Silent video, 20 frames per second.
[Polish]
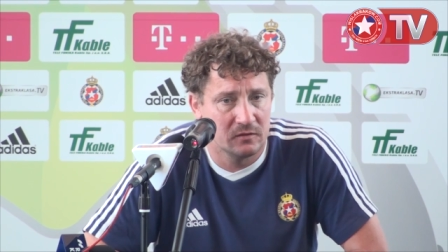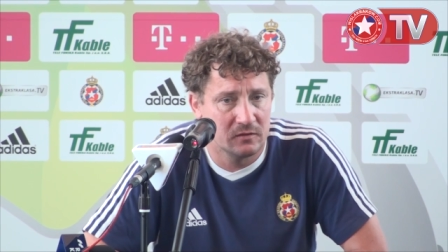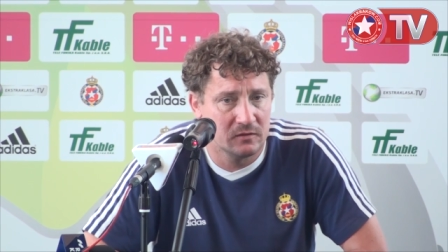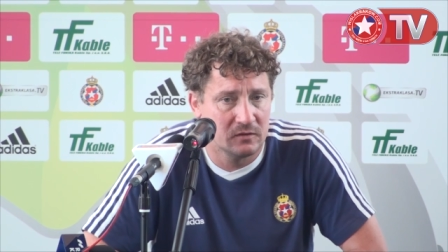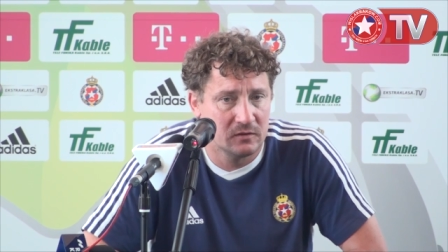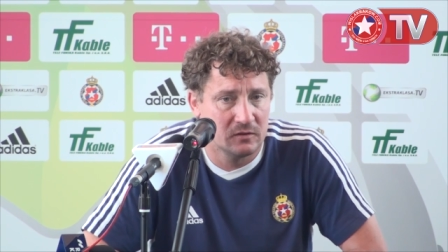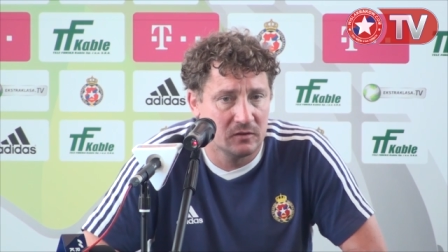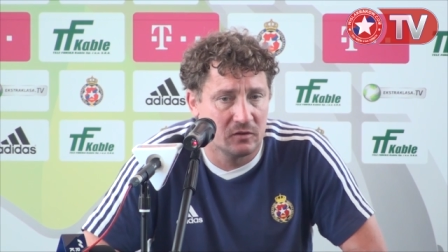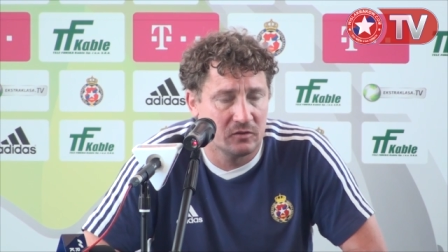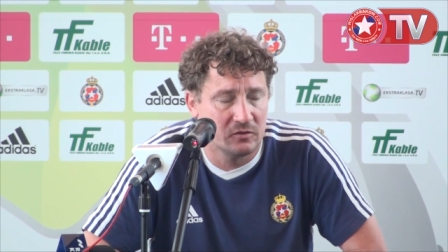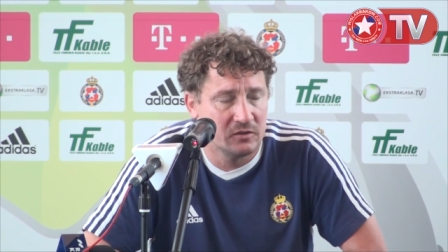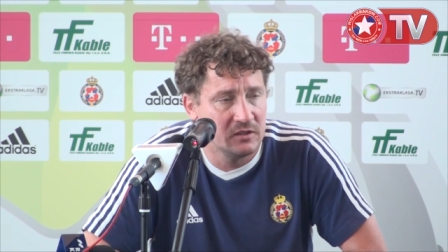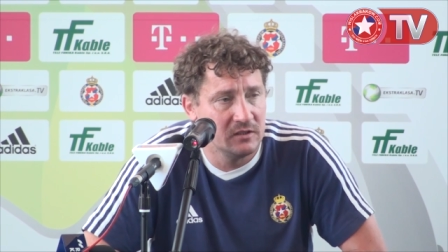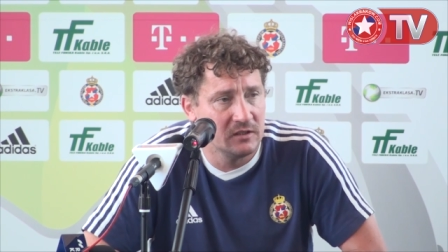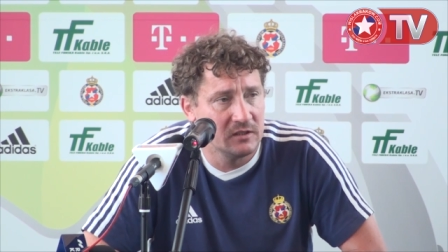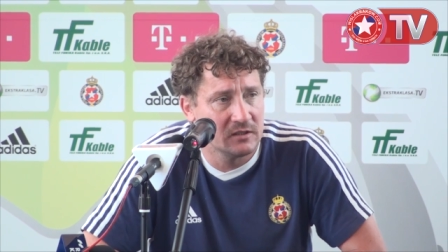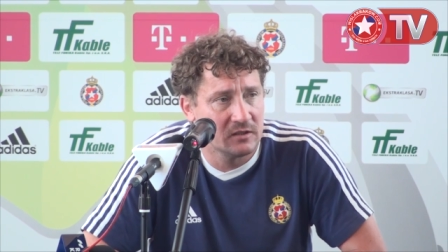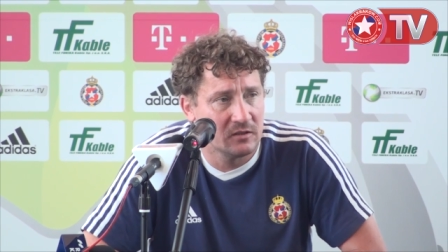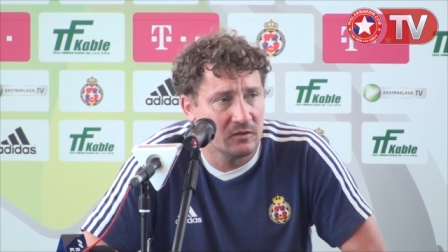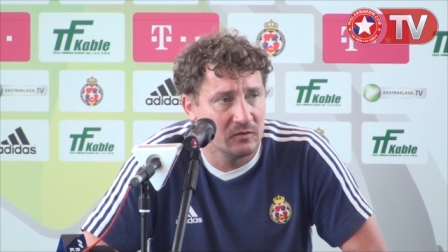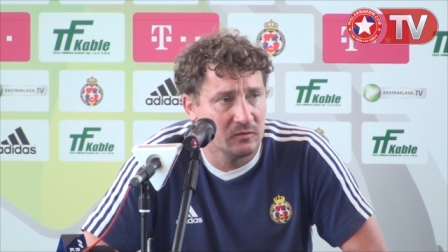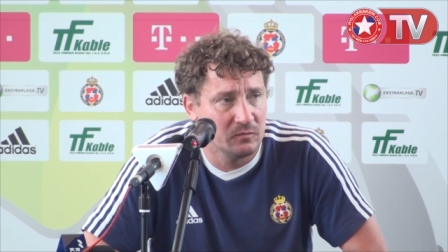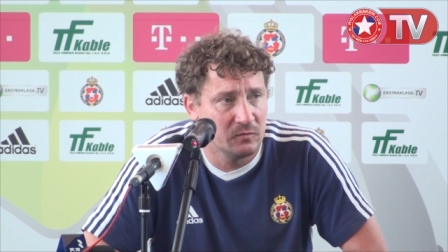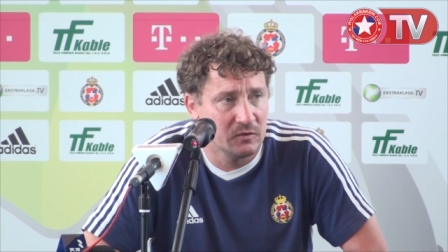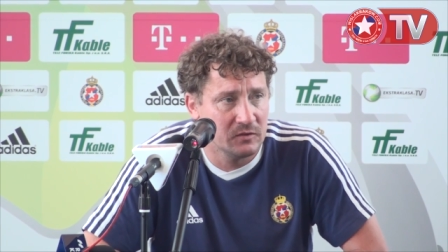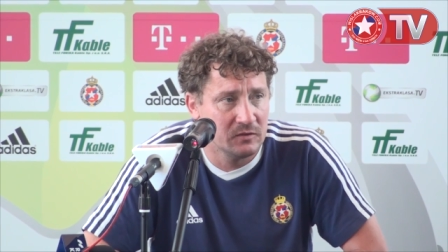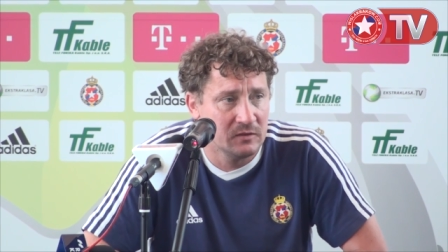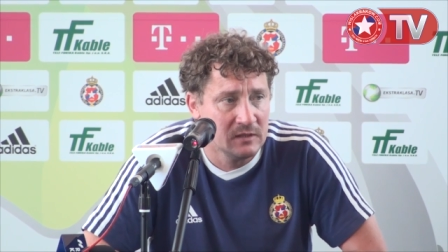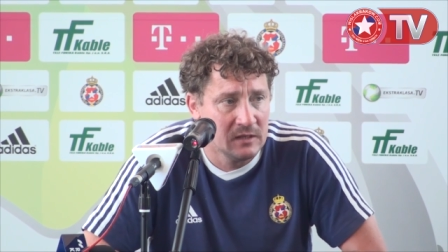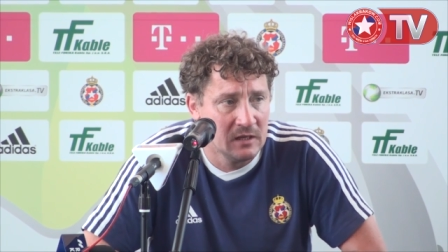do rodzinnych stron,
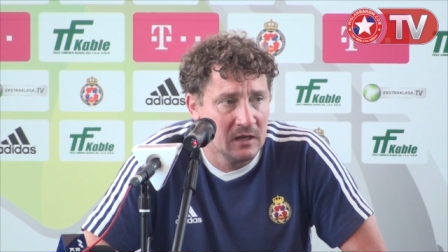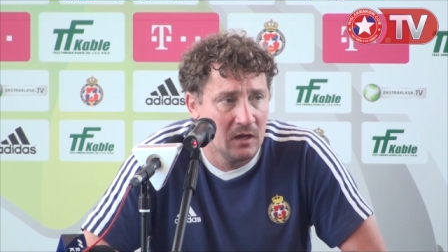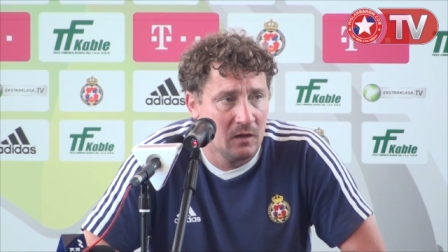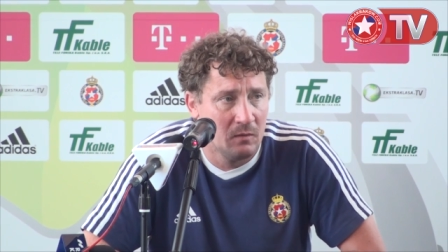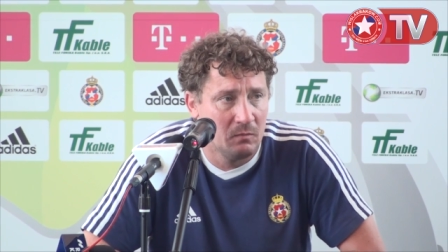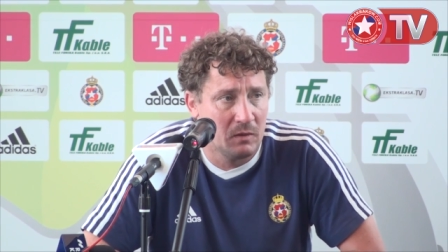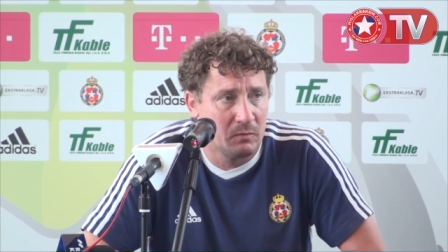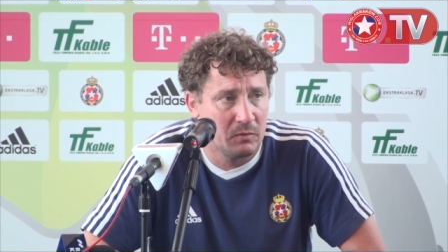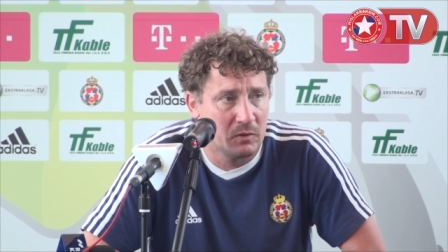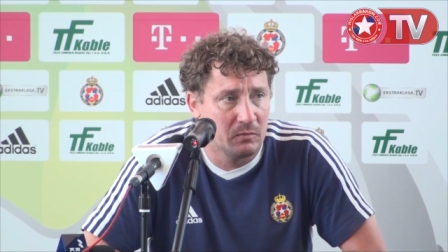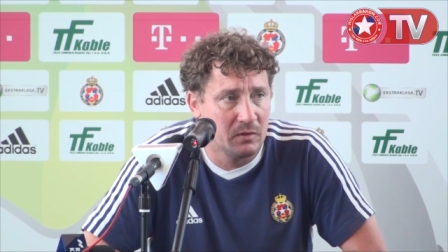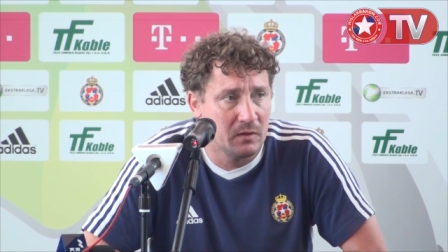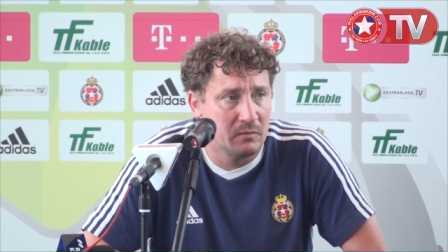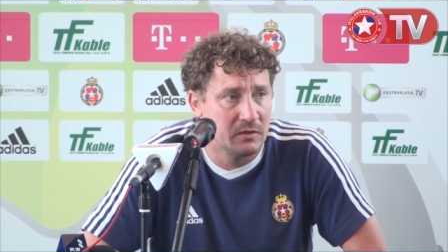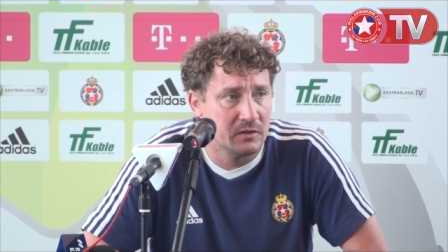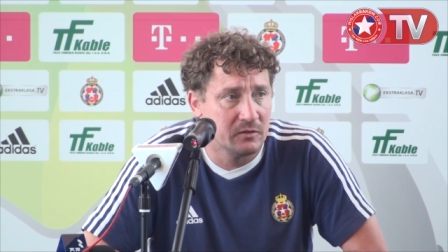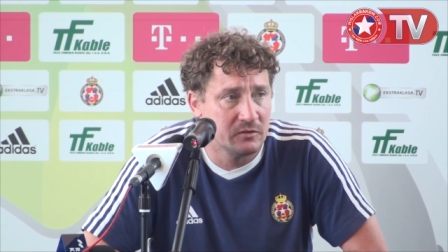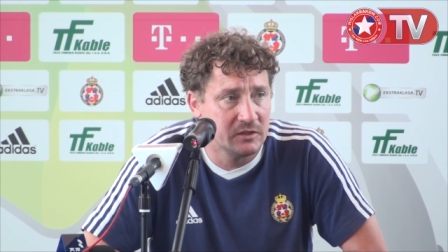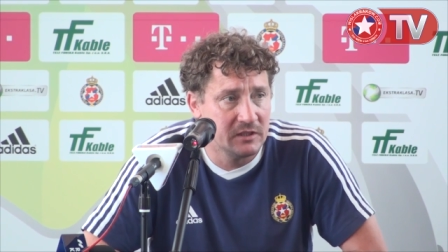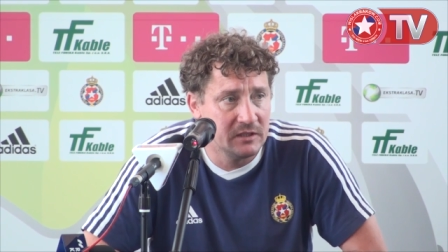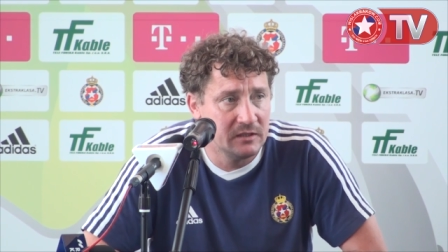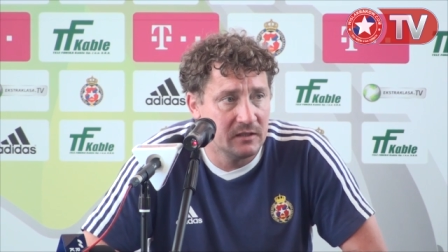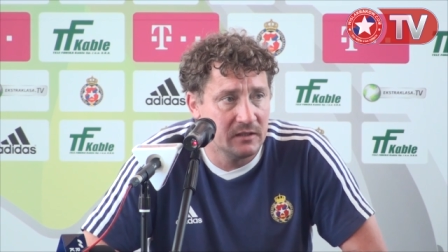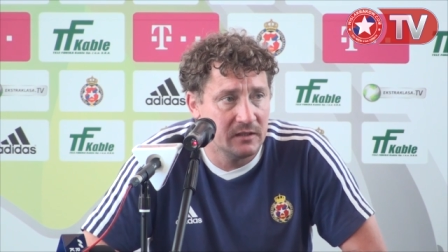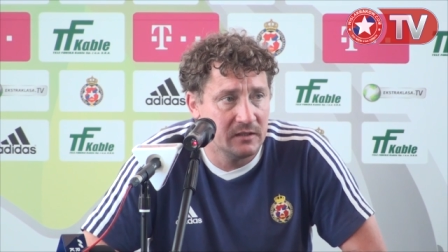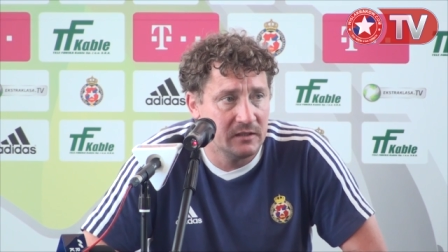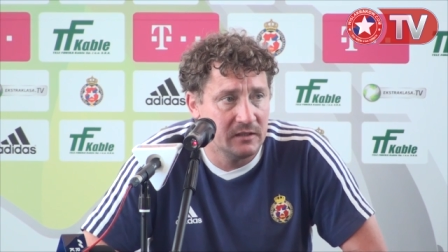bo ma problemy rodzinne